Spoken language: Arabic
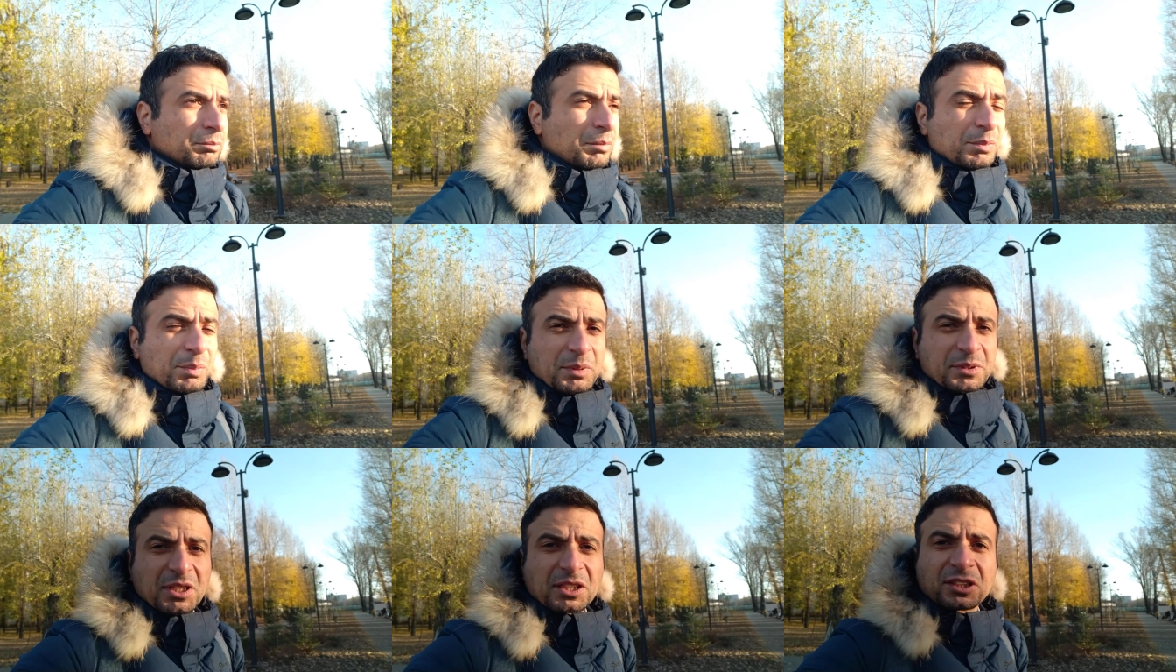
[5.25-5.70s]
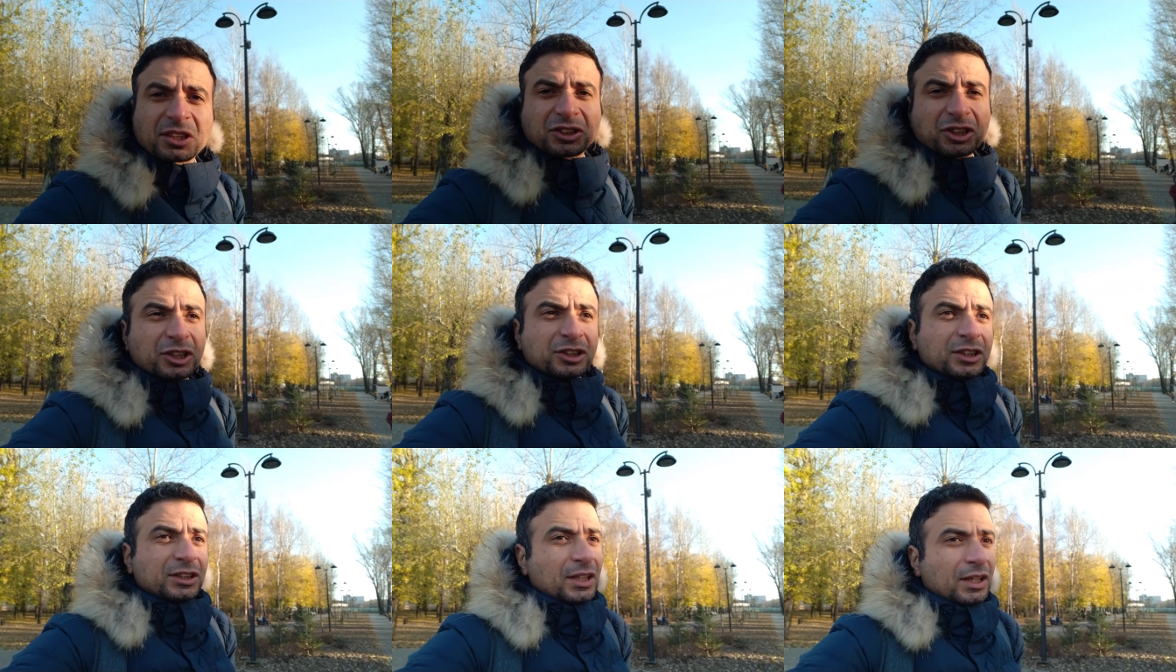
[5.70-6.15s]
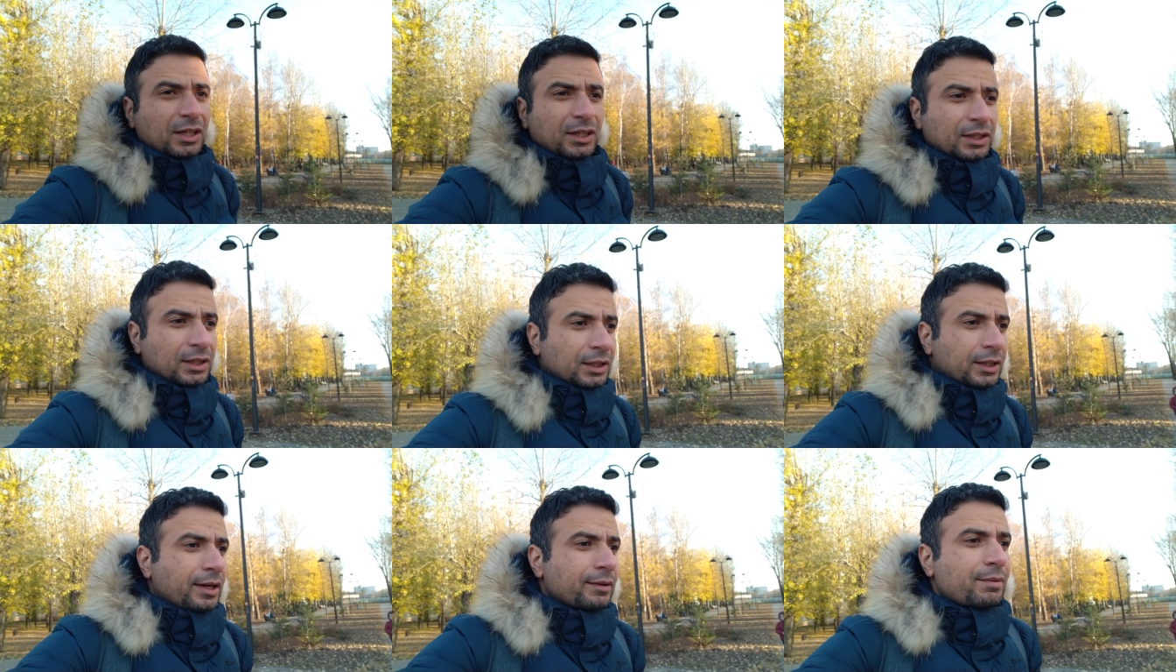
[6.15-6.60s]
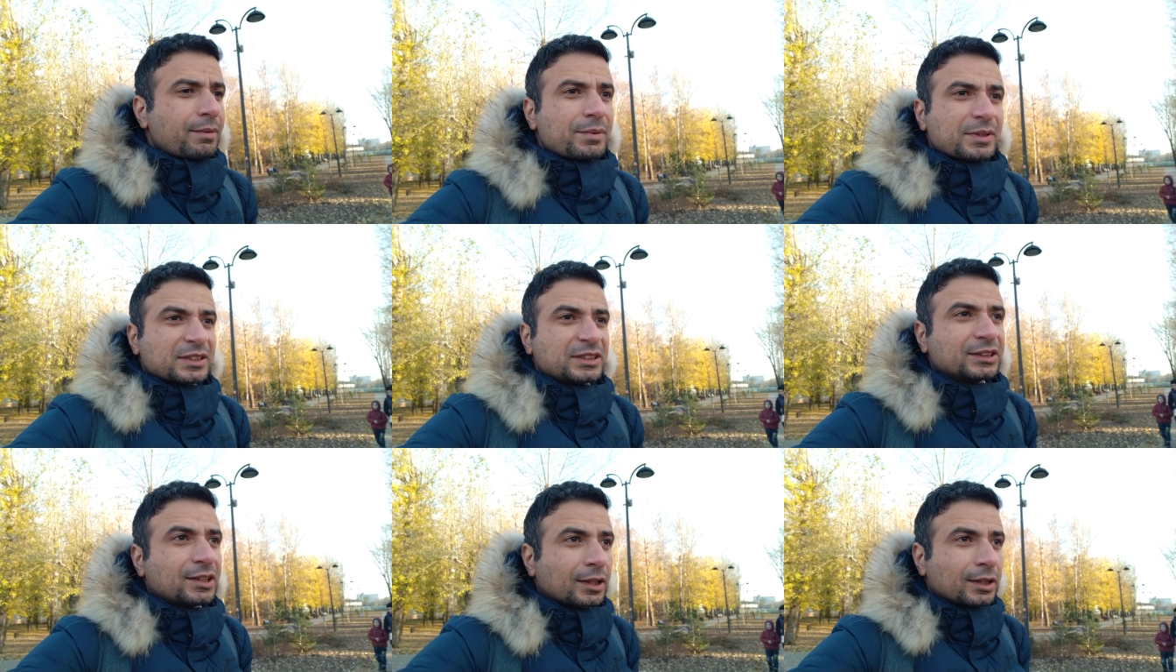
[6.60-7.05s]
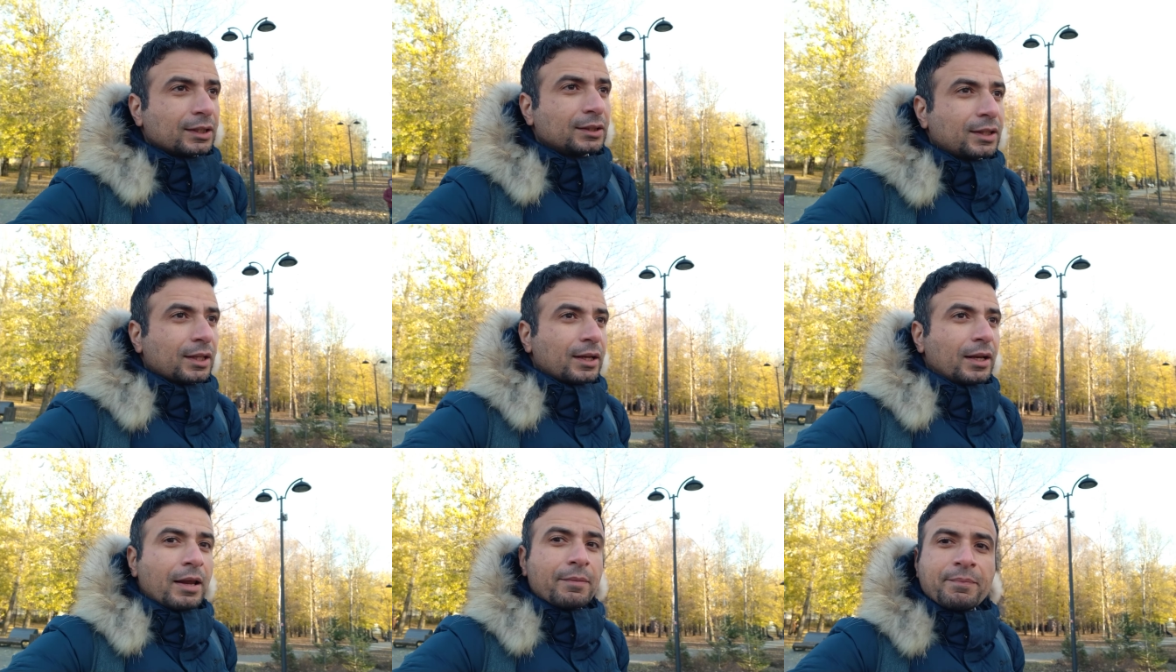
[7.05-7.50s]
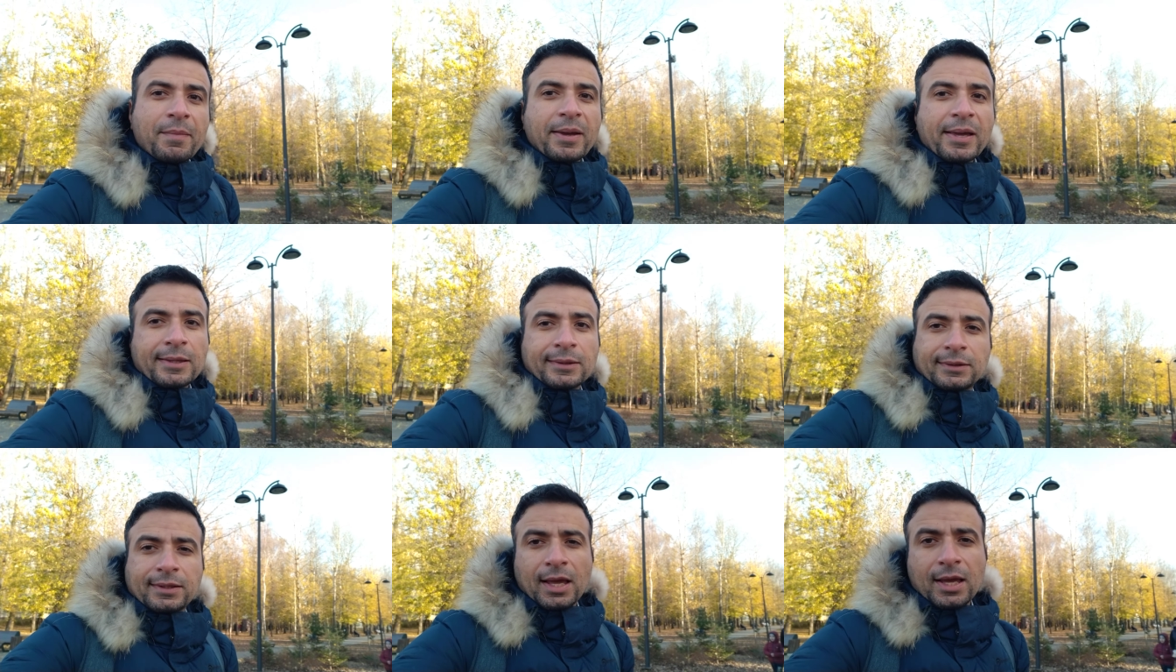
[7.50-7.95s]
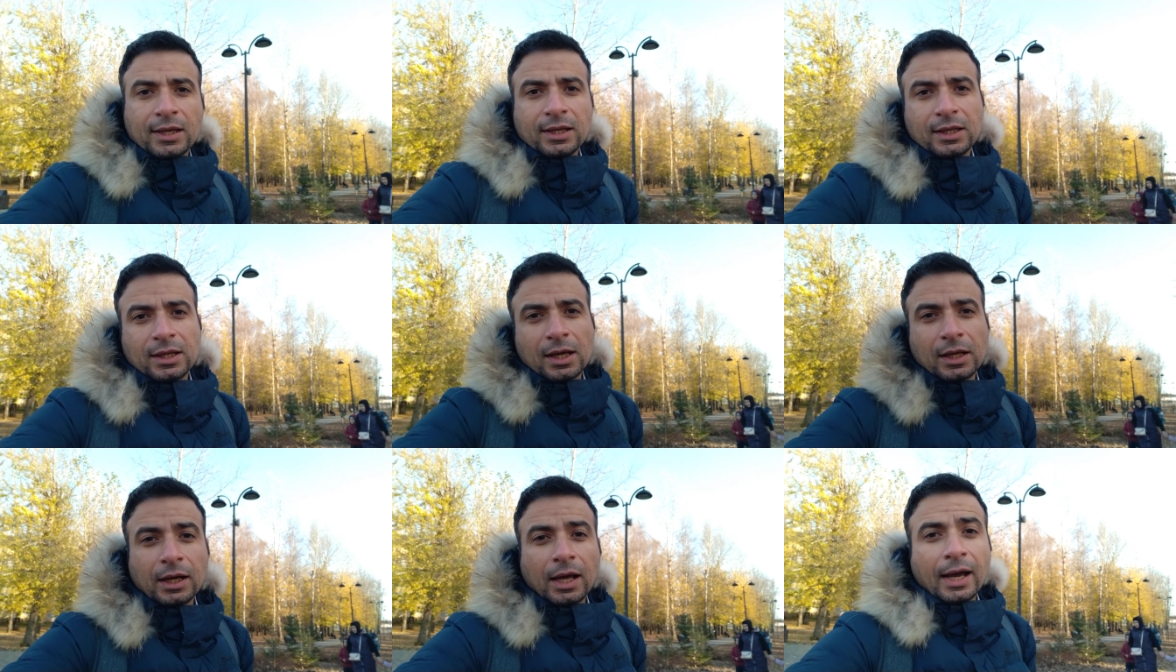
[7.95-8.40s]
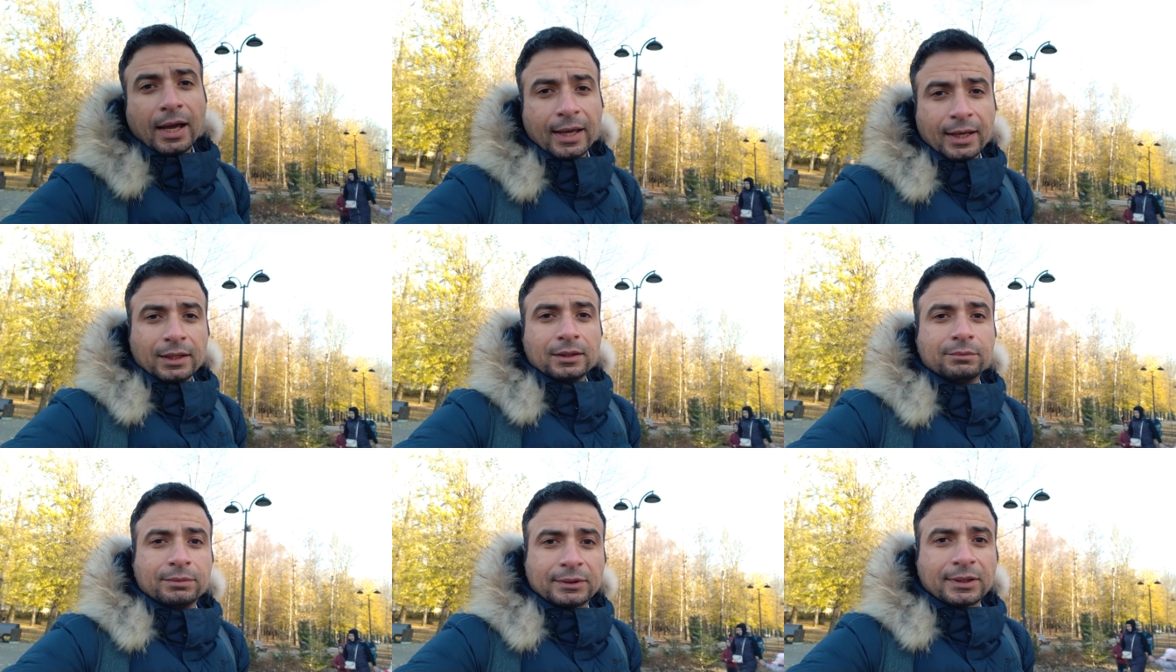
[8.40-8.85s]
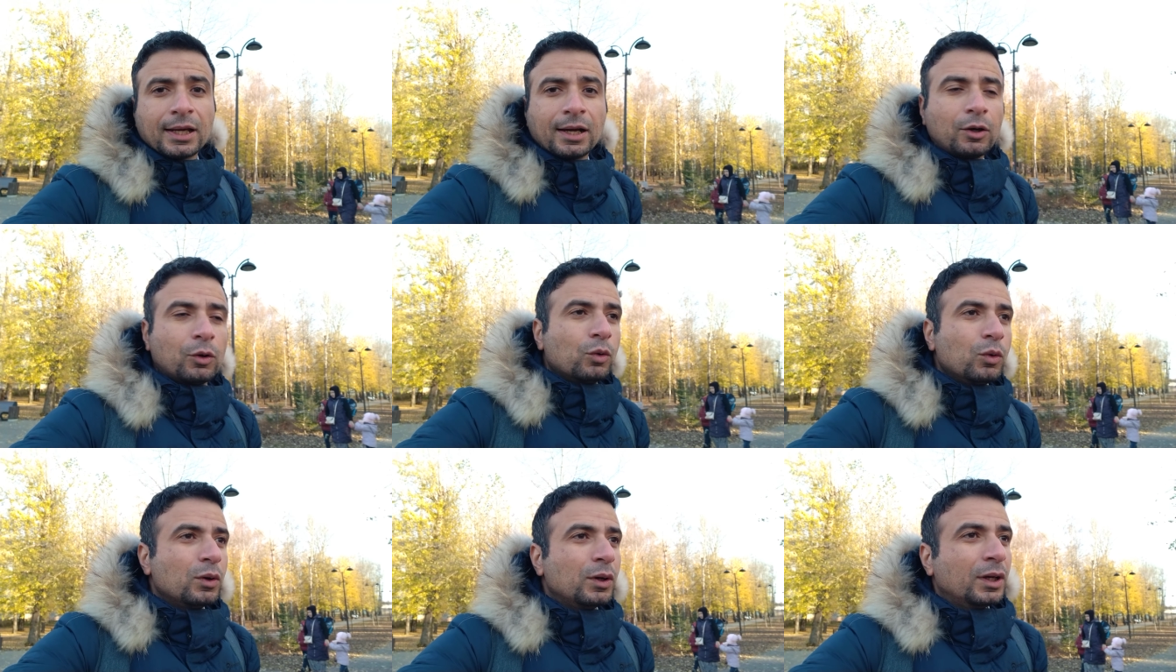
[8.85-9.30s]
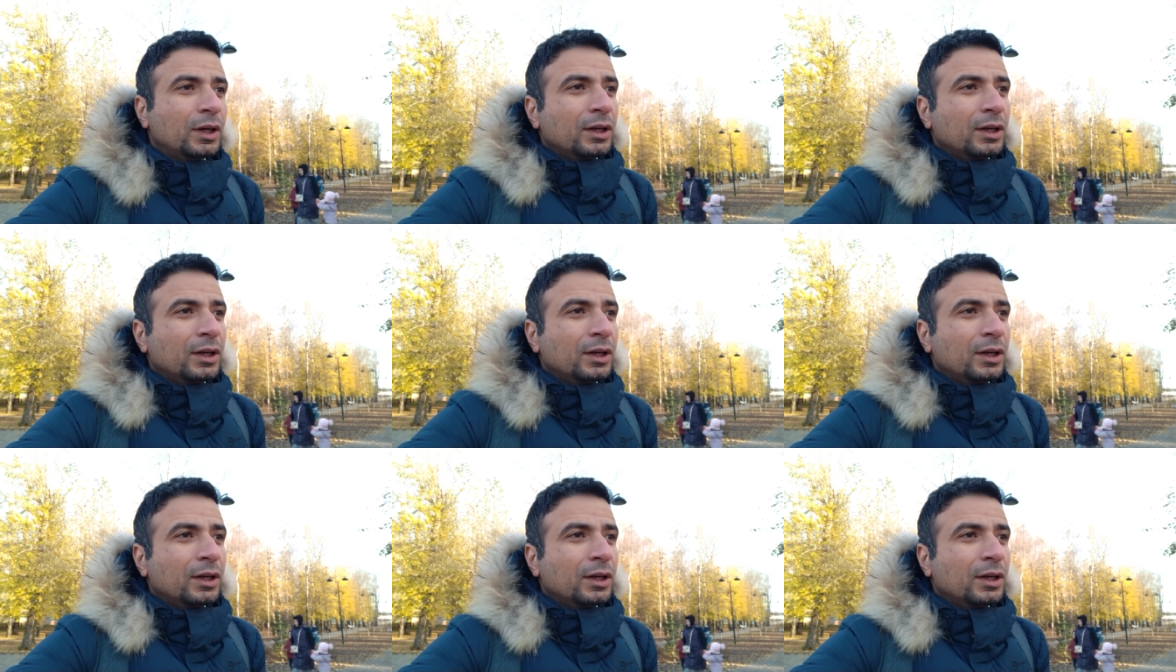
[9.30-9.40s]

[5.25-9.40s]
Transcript: ببساطة شديدة الإجابة بسيطة جدا لما ينتهي العائل بتاعه